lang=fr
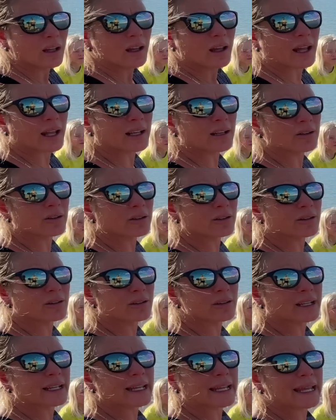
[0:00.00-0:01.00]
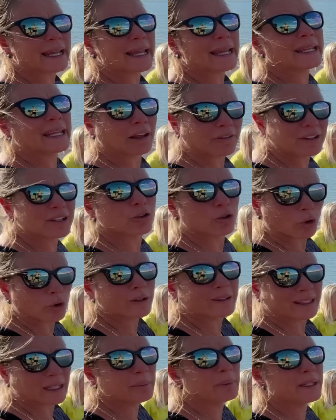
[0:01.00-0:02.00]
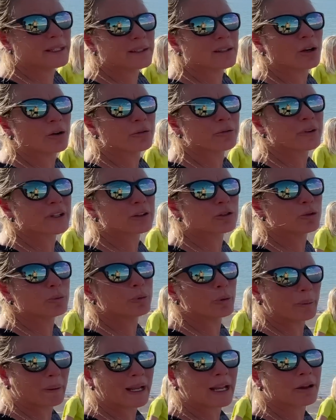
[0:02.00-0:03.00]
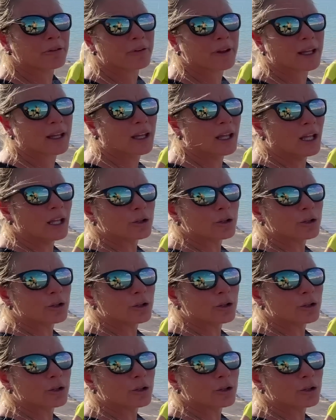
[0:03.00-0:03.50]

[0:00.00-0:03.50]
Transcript: Euh, et il y avait trop de débit, en fait, tu peux pas la faire.